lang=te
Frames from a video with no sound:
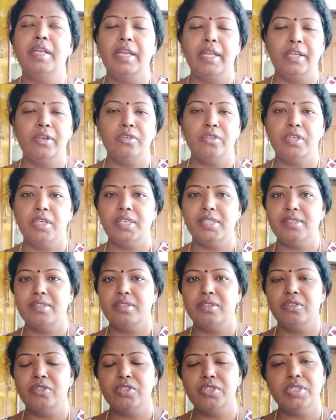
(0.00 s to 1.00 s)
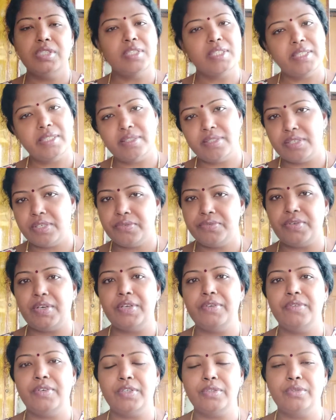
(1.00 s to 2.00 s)
నేను ఉండాల్సింది వచ్చి సిక్స్టీ
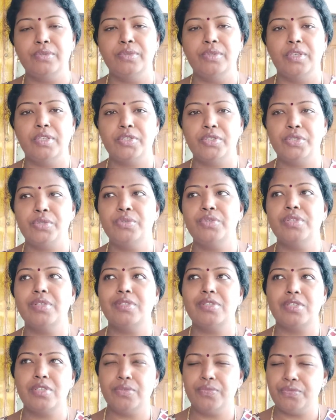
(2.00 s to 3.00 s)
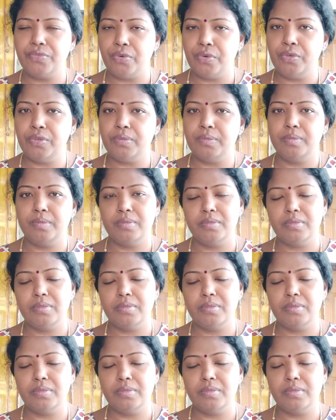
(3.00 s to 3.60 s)
ఫైవ్ వరకు ఉండొచ్చు సిక్స్టీ ఫోర్